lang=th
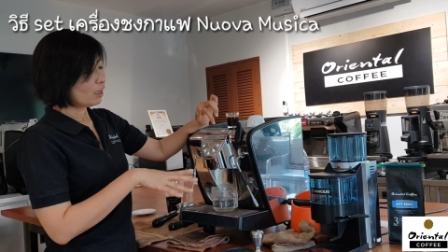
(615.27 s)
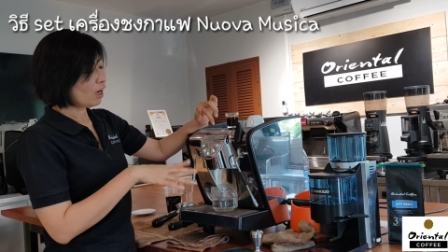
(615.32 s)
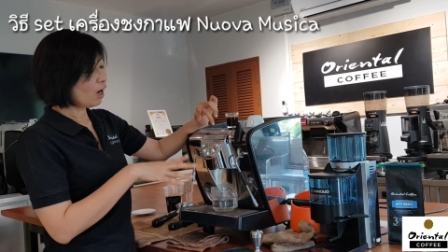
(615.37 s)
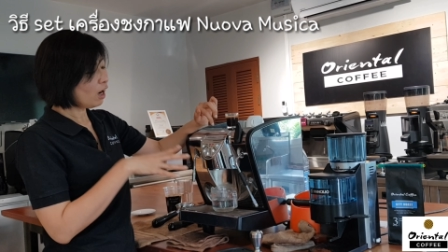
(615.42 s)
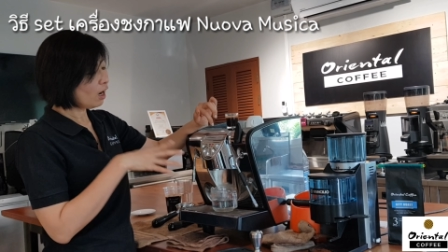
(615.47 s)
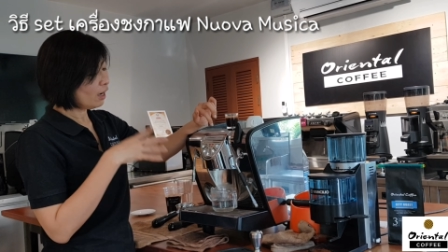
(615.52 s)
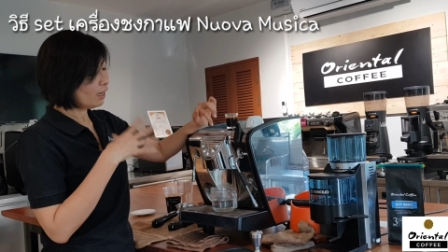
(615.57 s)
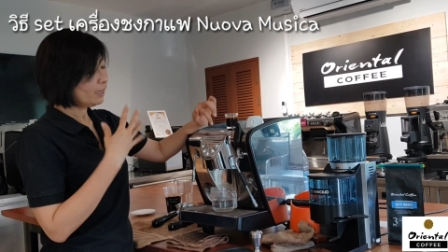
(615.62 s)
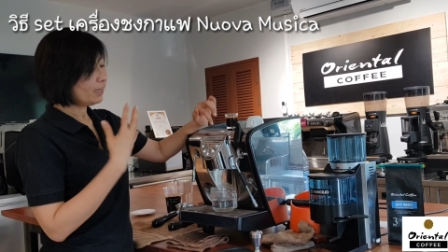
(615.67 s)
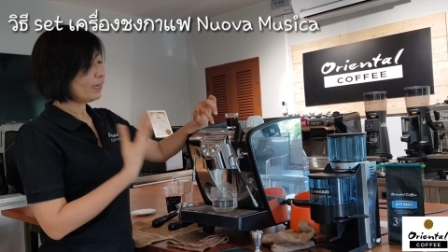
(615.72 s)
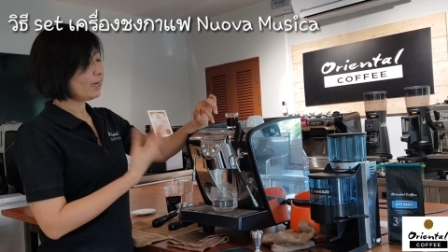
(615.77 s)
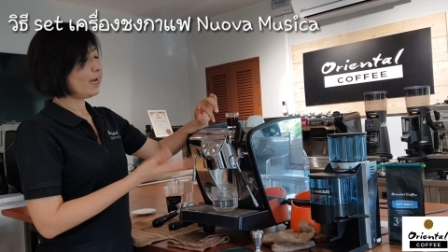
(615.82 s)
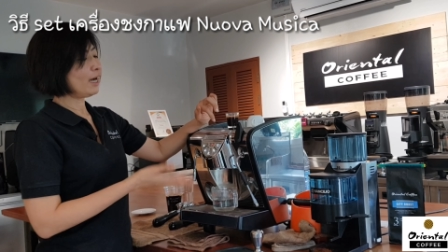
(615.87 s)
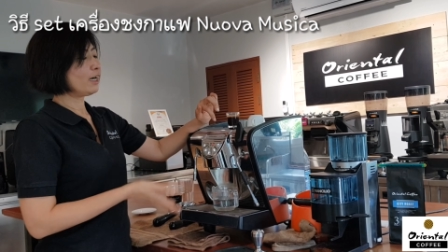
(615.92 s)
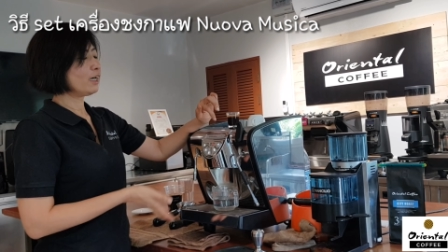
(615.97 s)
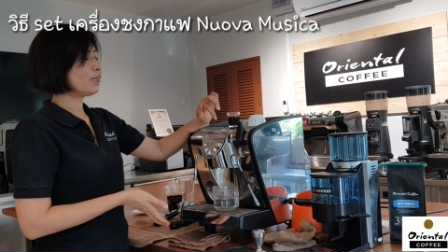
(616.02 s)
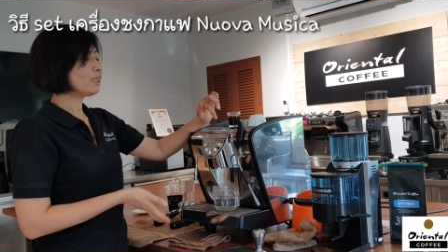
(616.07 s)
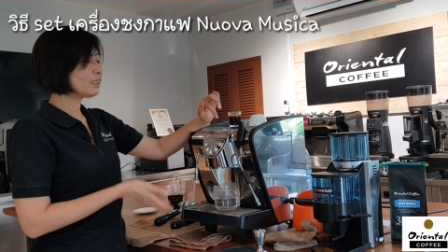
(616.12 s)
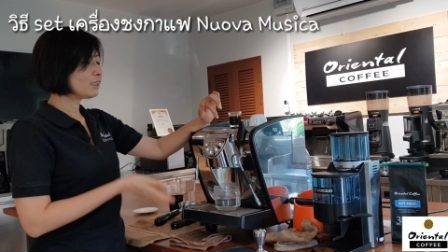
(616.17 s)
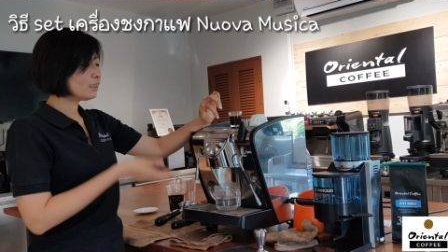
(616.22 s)
ก็เนี่ย
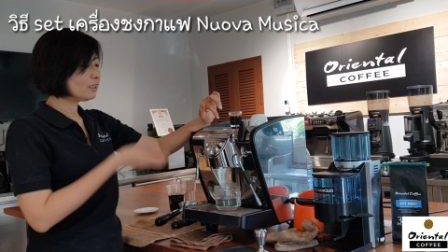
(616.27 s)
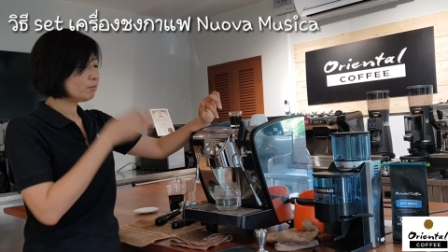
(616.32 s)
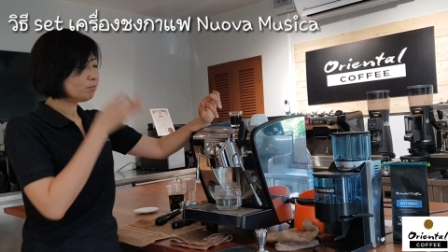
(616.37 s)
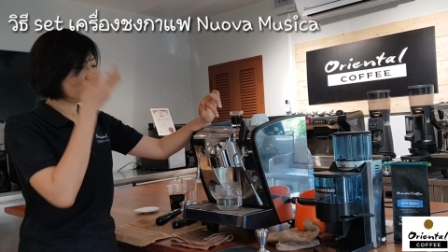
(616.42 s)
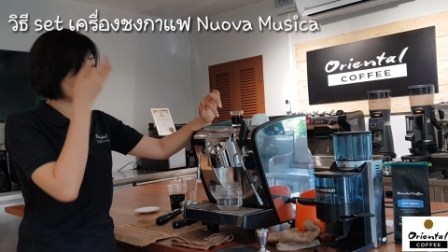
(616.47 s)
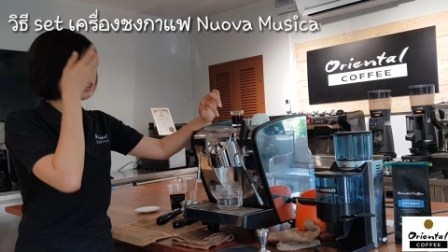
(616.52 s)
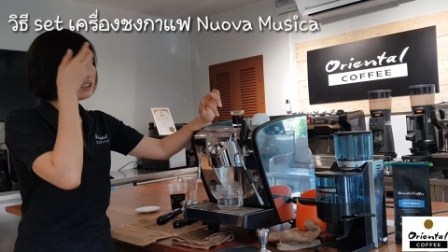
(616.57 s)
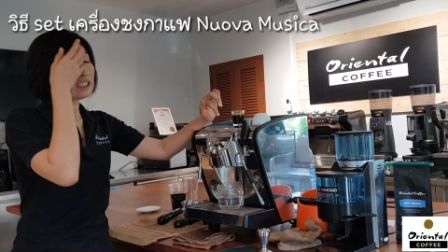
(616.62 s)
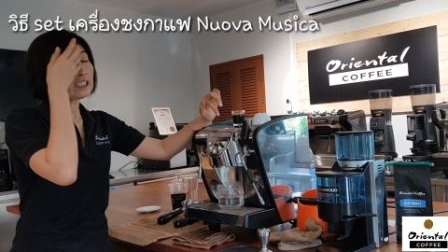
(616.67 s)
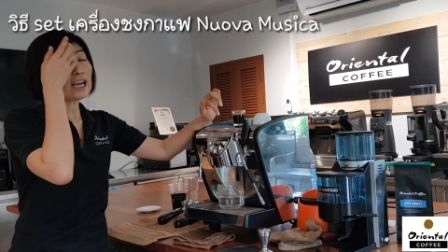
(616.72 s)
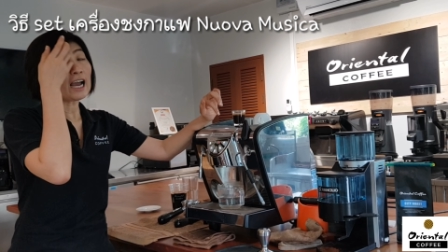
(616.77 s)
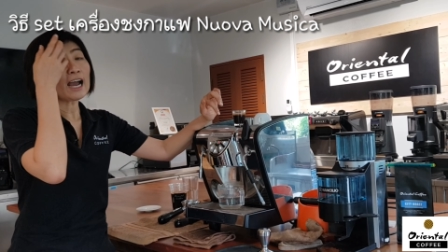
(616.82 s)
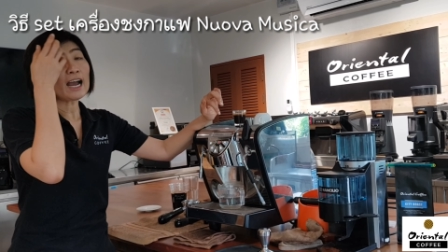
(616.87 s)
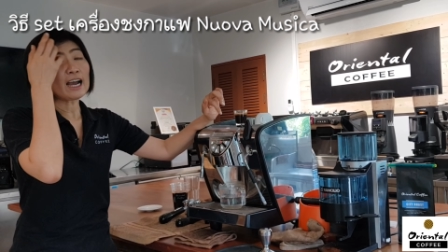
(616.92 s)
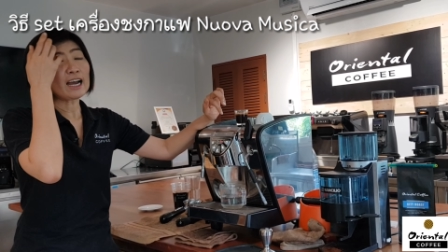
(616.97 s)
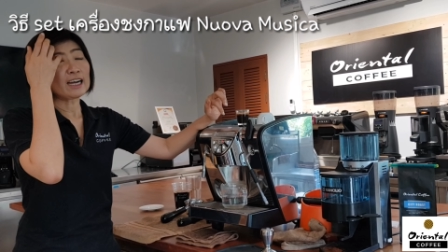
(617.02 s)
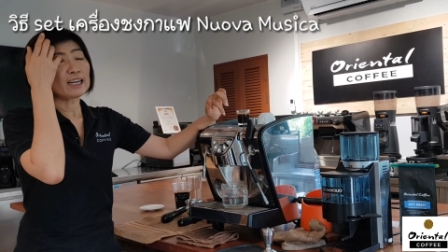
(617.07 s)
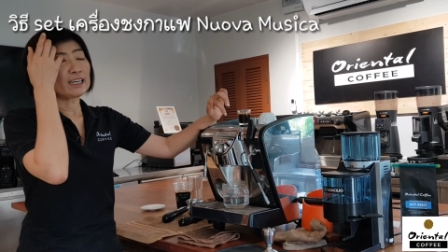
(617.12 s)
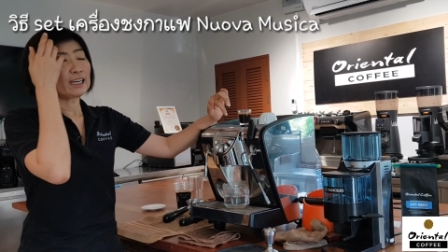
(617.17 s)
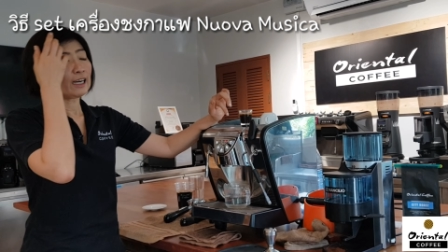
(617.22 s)
ค่ะก็คือมิวสิก้า
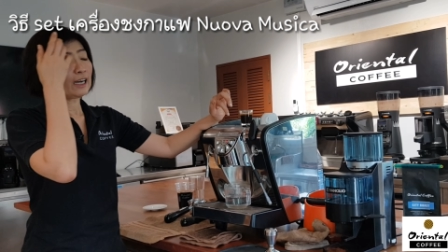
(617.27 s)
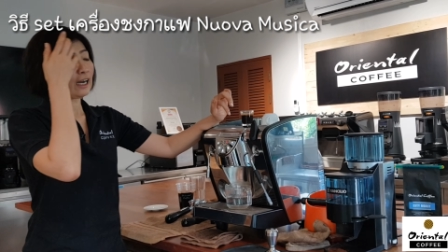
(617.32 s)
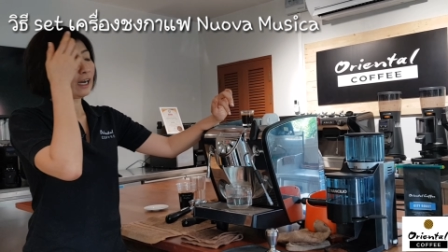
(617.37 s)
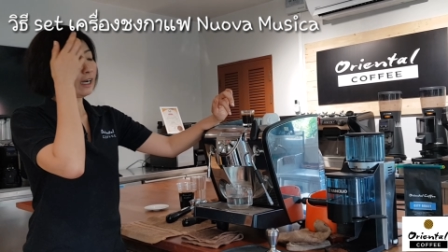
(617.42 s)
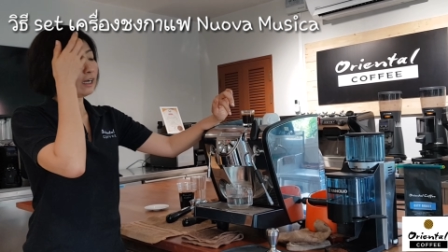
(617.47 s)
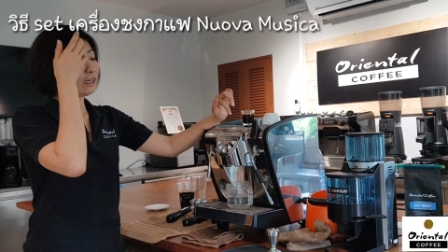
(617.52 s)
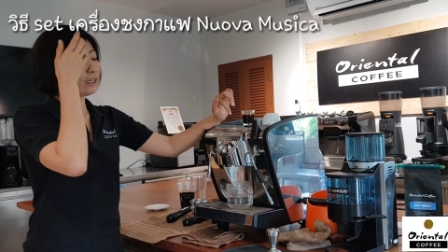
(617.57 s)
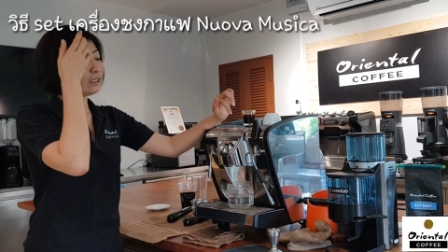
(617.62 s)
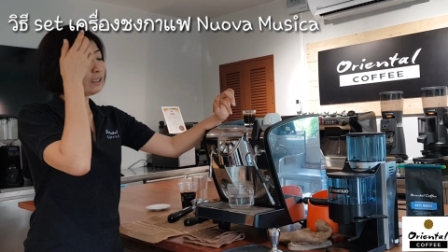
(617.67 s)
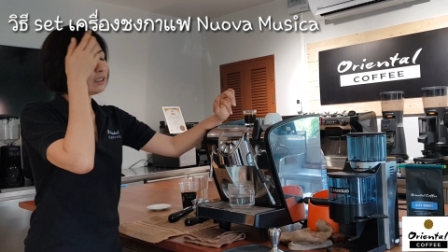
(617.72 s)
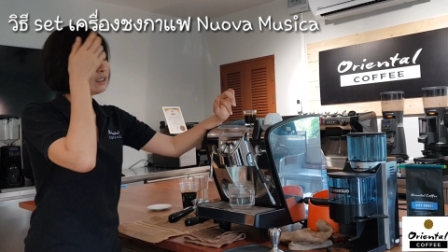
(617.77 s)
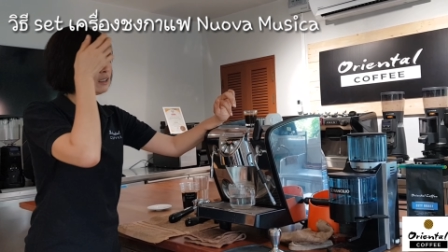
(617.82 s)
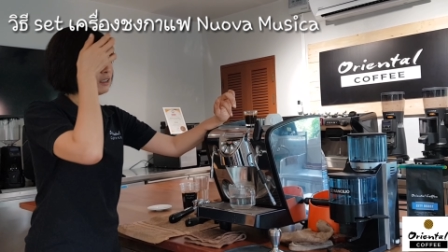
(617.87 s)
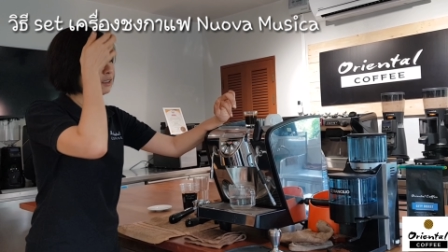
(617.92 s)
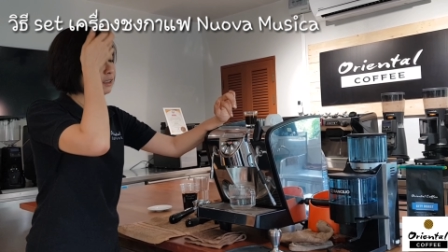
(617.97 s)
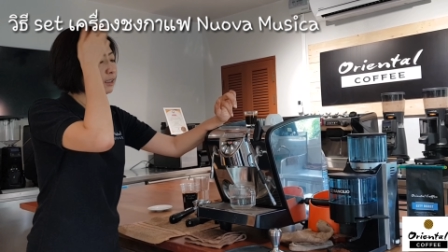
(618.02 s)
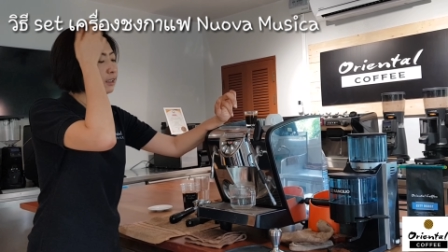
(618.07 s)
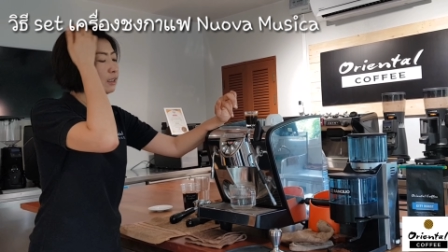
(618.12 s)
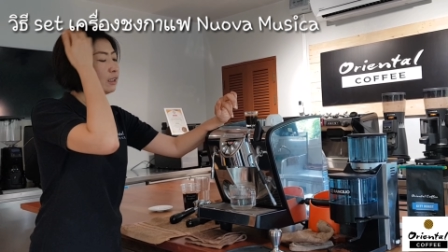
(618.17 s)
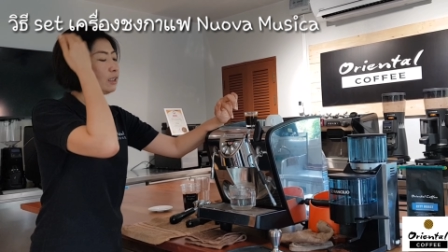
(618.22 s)
นะคะก็คือ